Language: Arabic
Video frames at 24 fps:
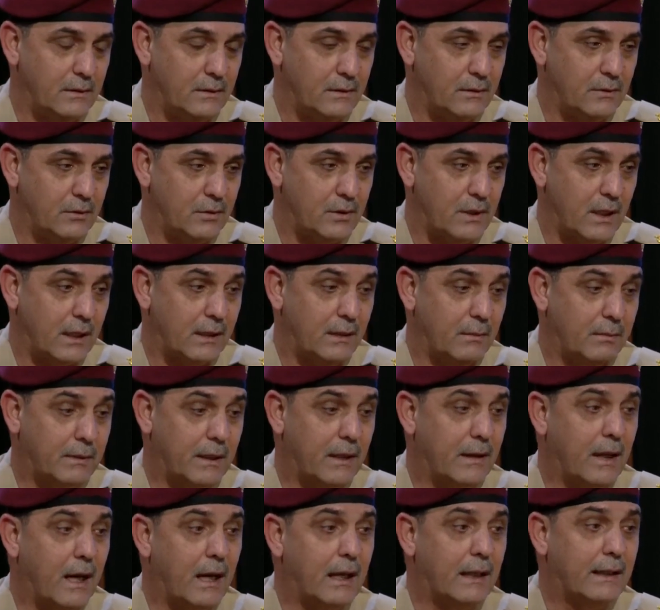يستخدم
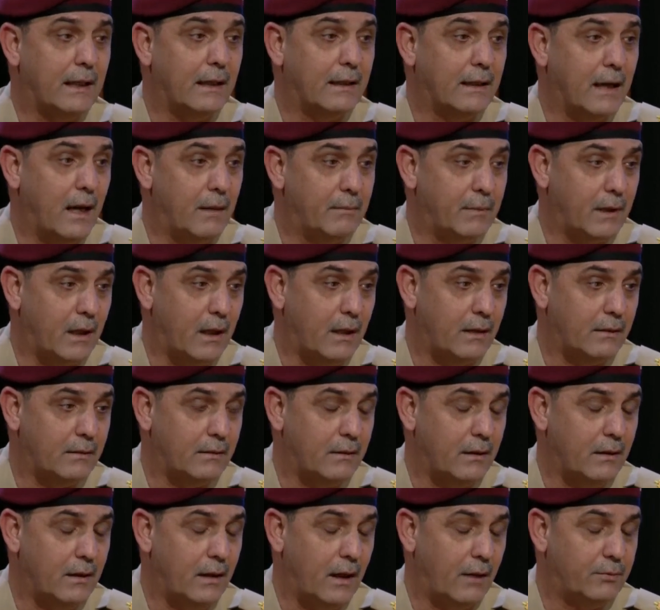كذلك الكاميرات
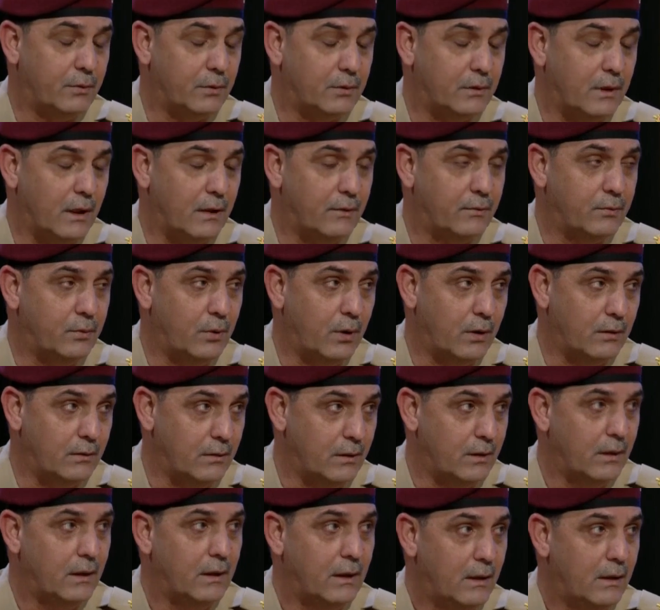العفو التليفون
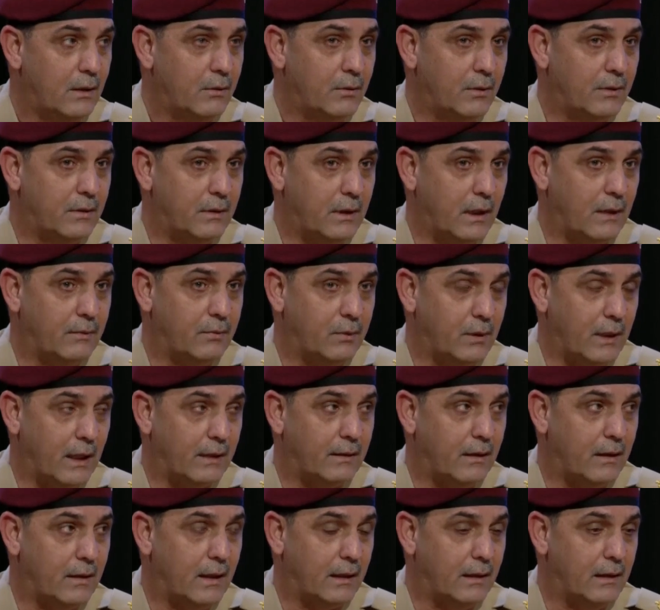
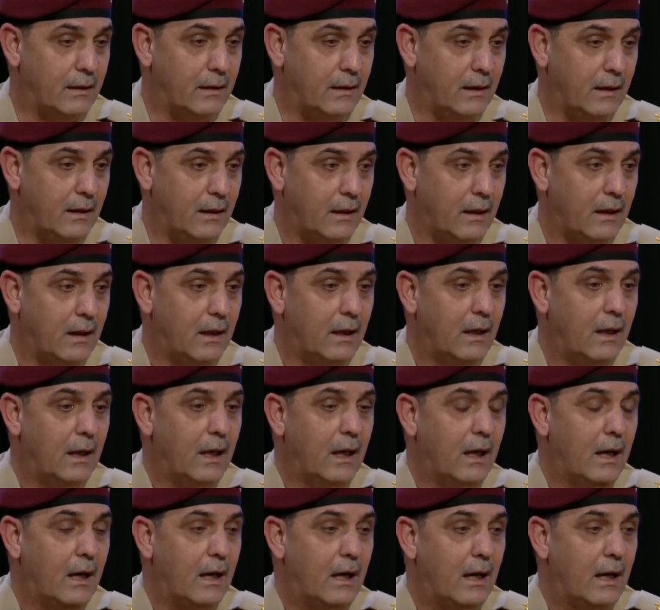والتليفونات الذكيه
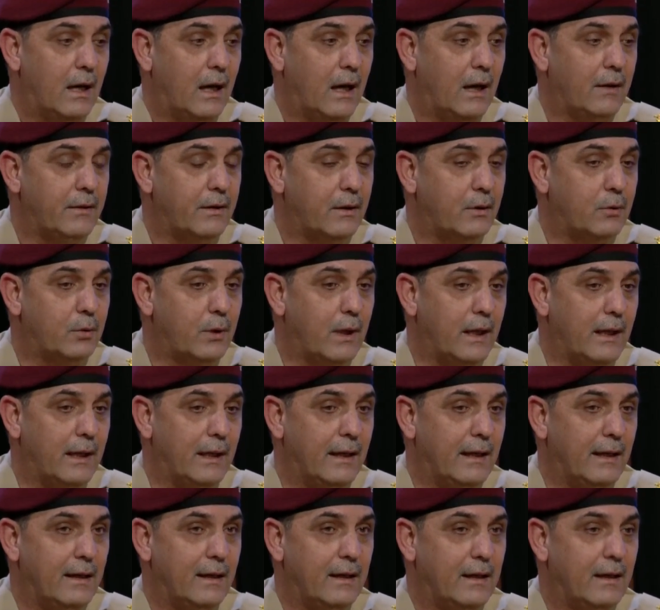هذه
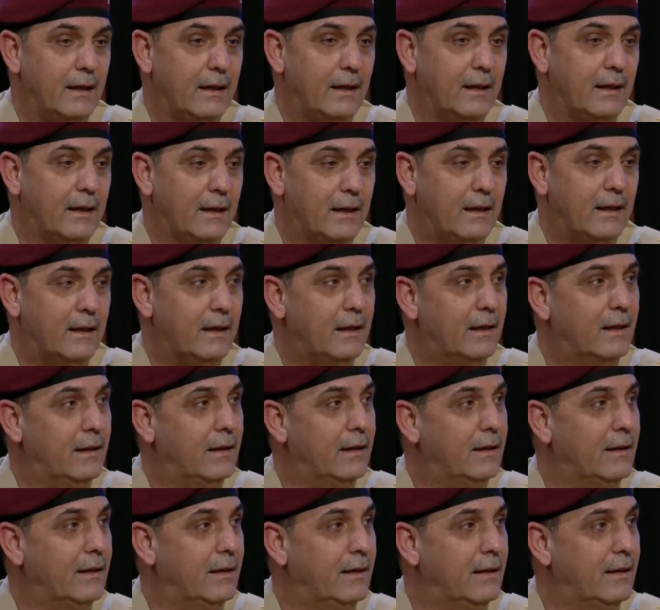كلها
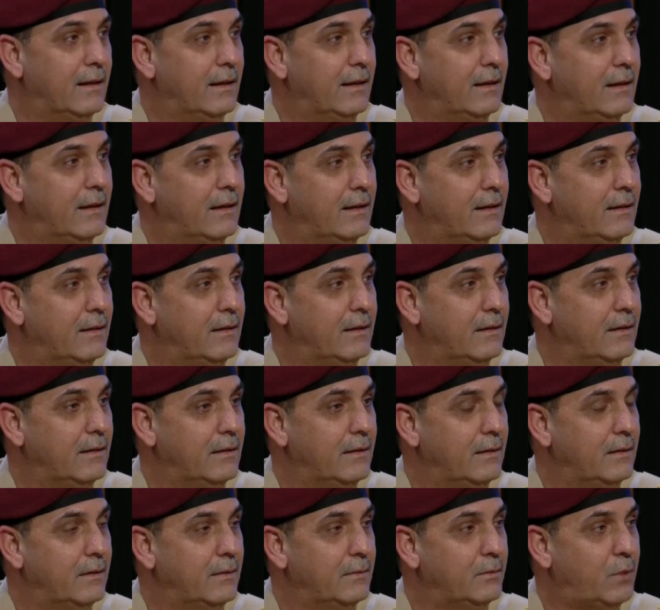آه،
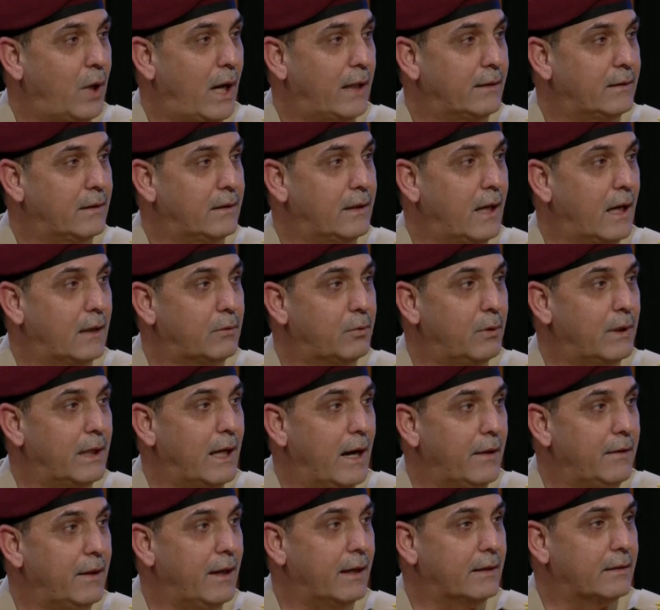محددات
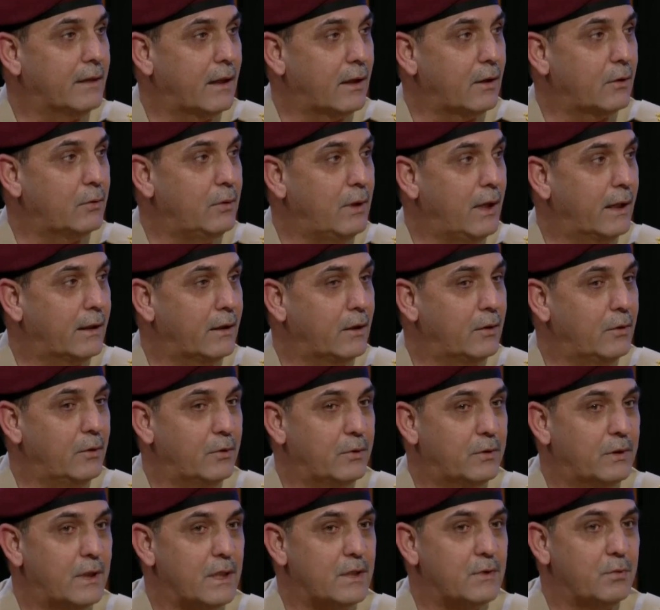ولهذا اقدر اقول لك انه
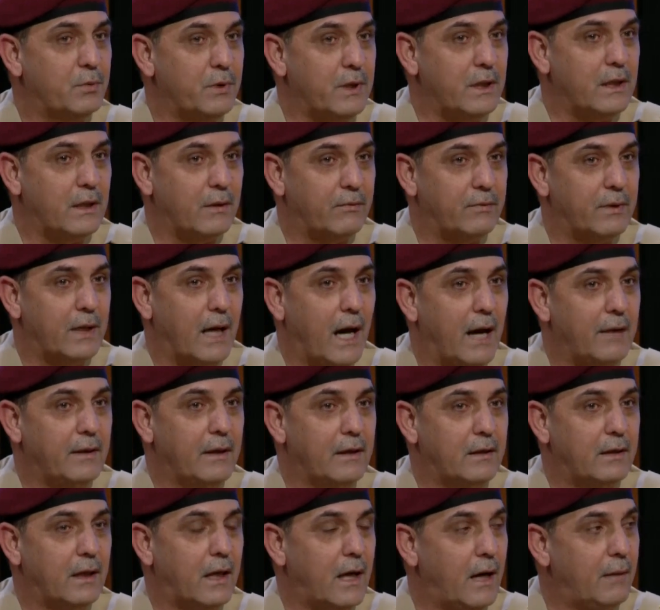التزوير في هذه
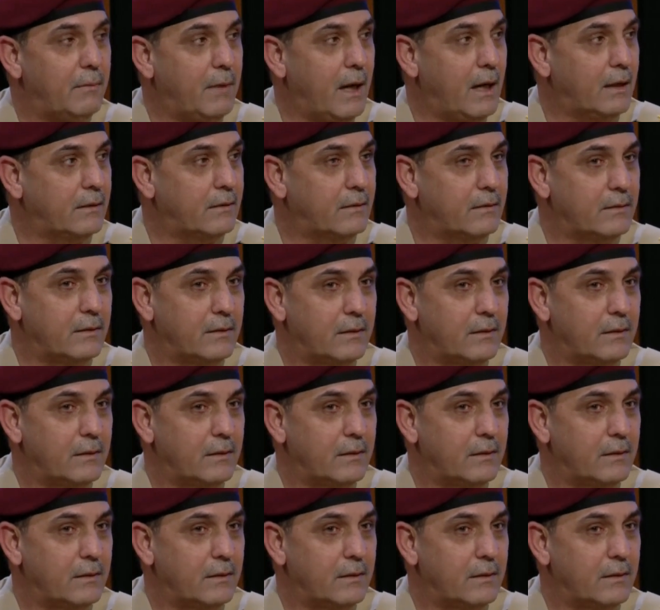الانتخابات